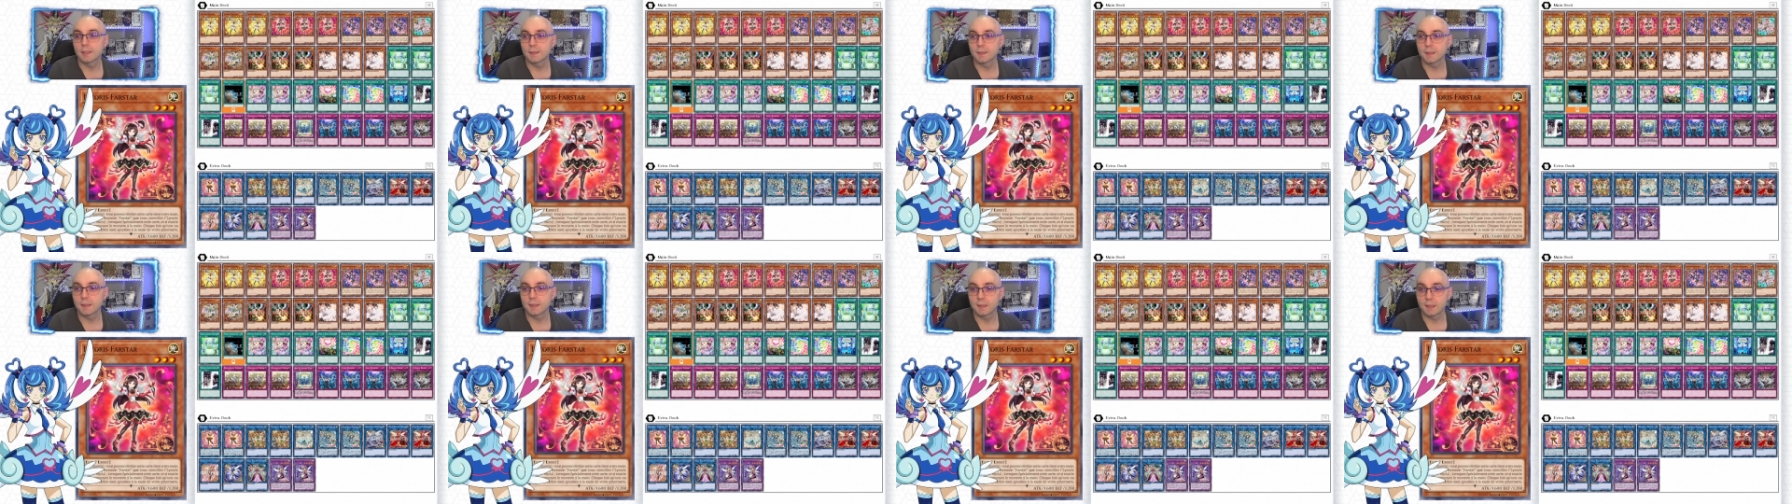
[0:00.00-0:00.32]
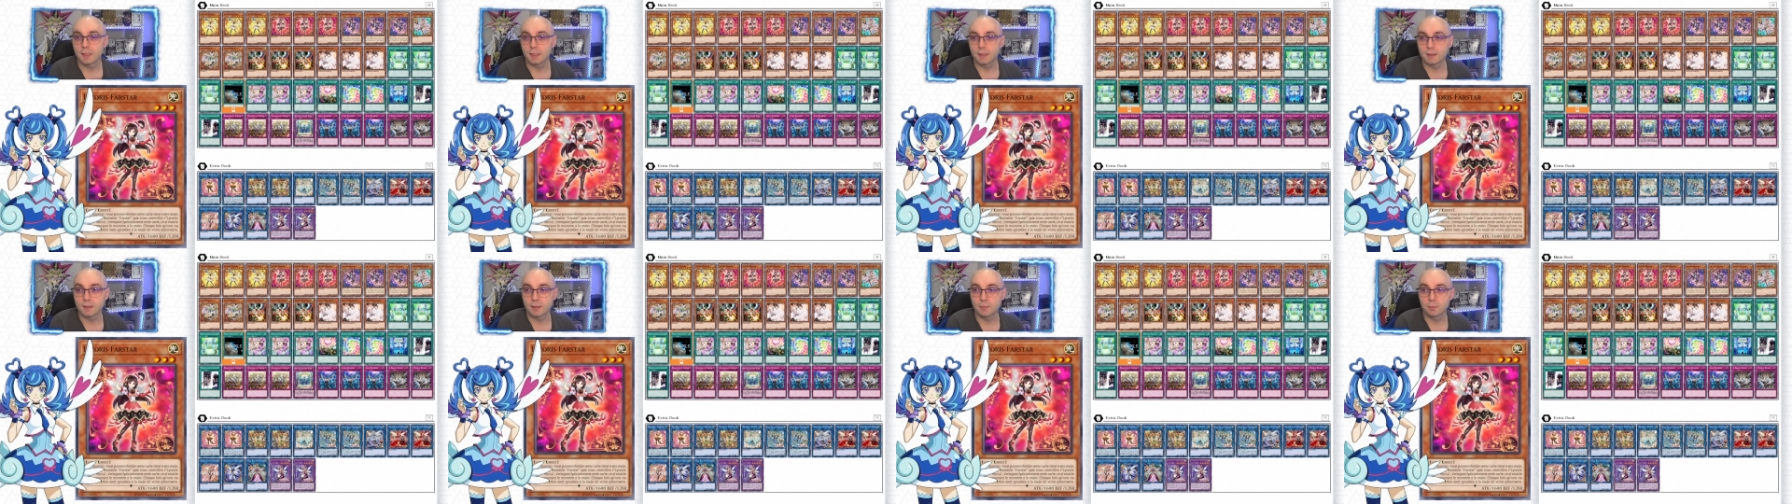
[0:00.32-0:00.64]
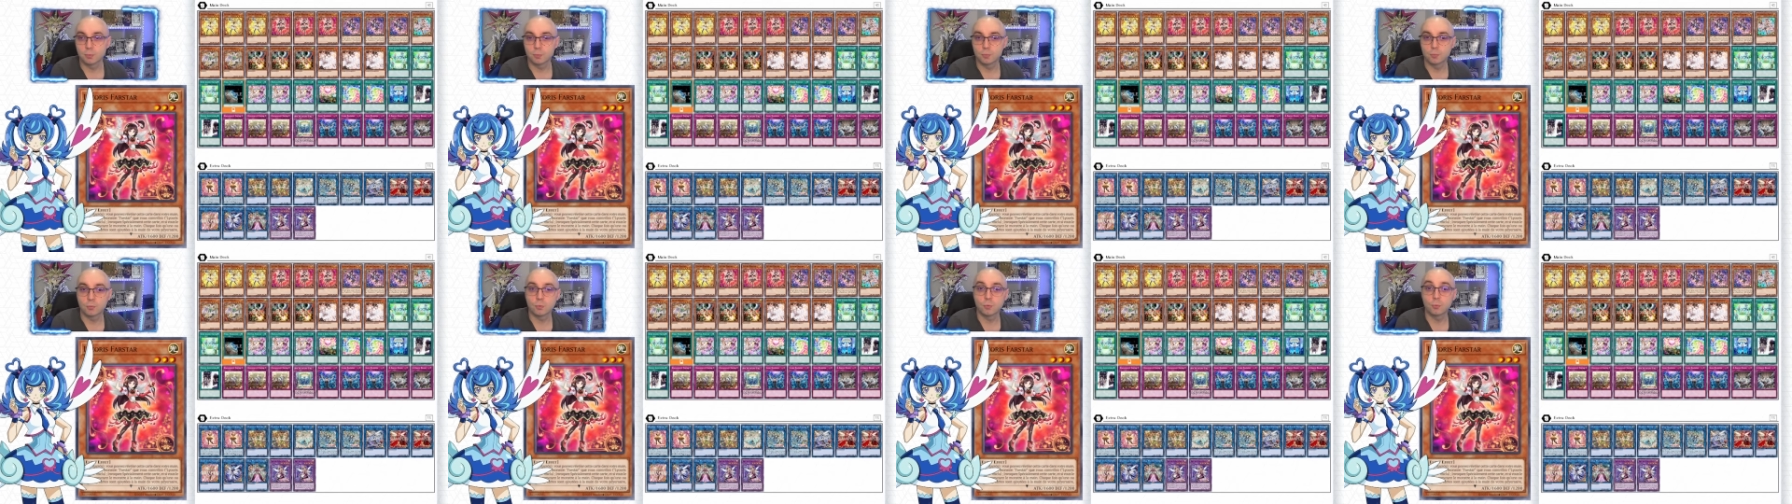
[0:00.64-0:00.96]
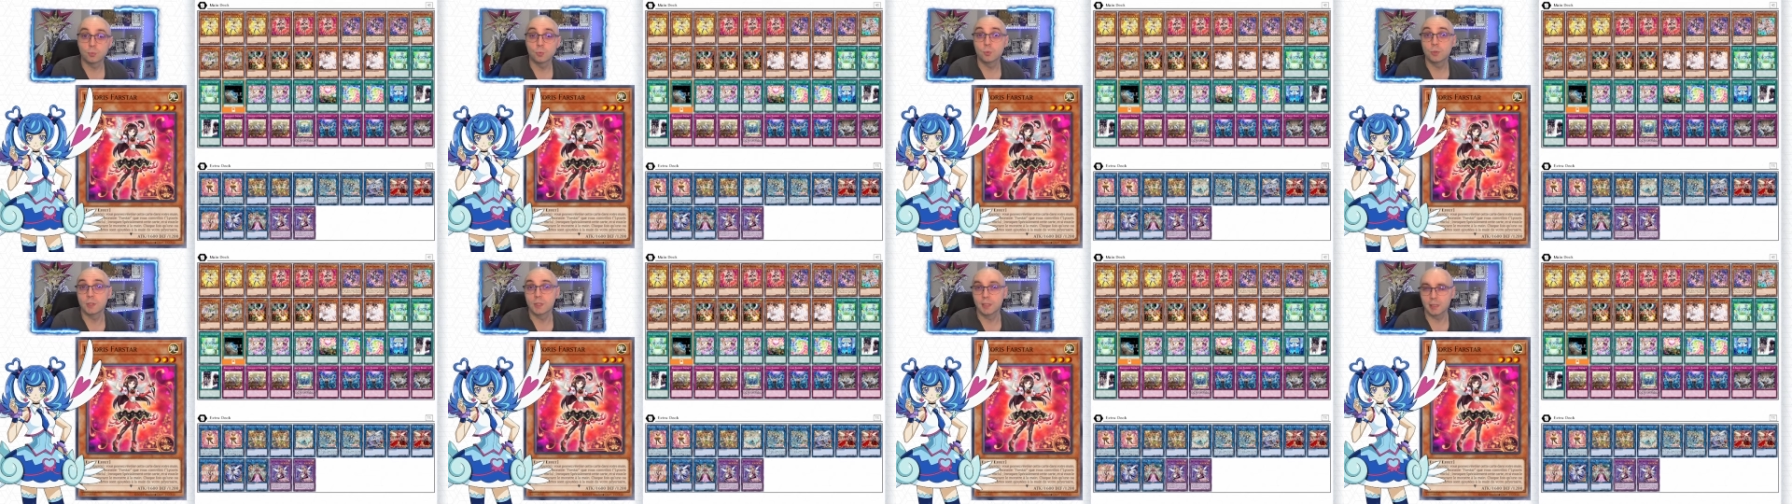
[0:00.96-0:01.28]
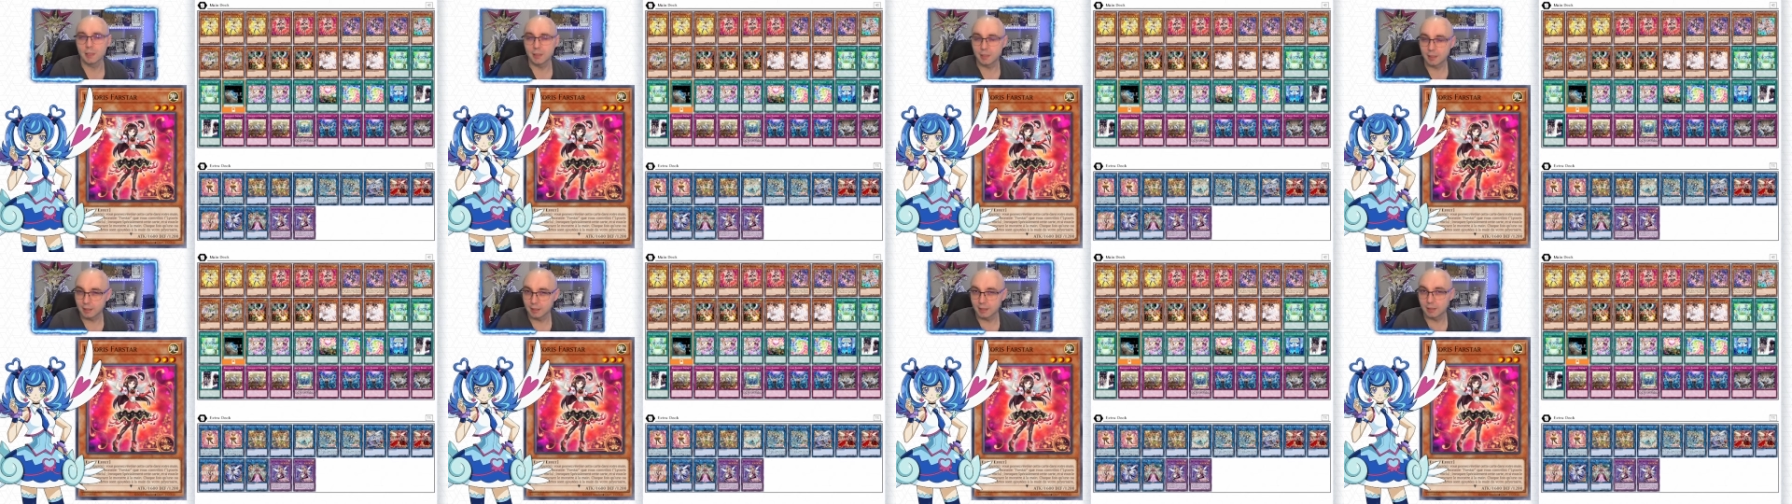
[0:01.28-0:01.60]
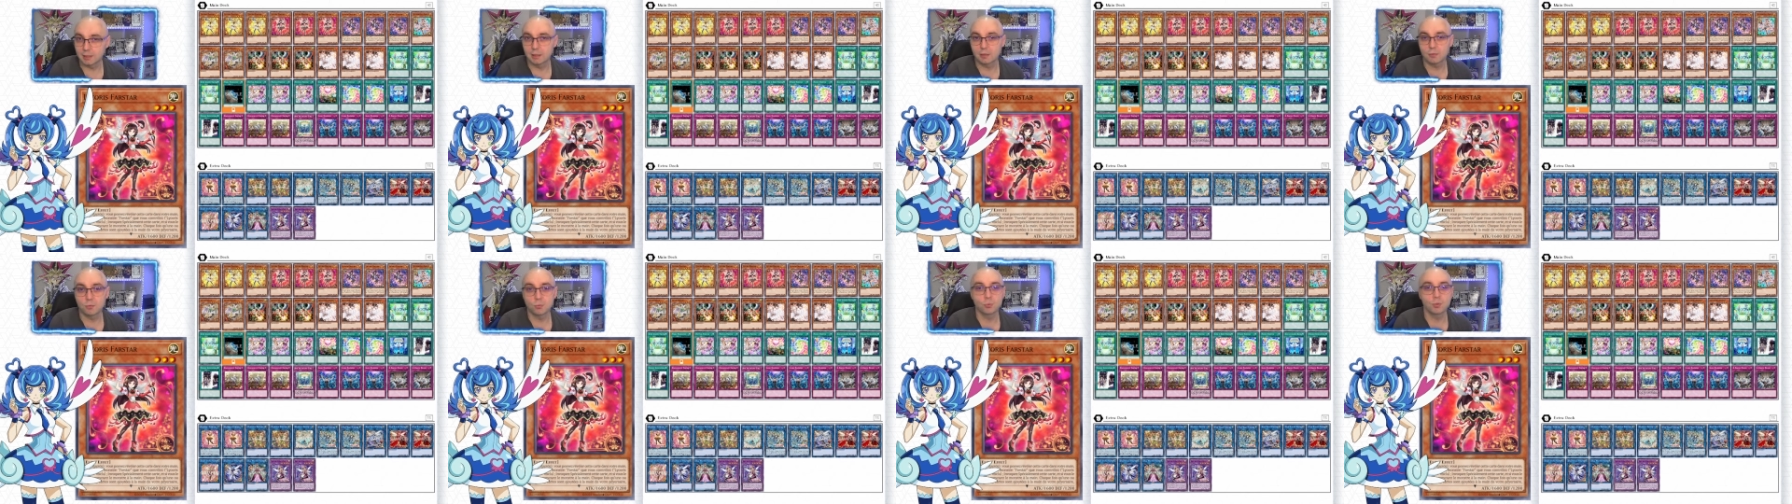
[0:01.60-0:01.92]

ça c'est assez bon, ou des liens,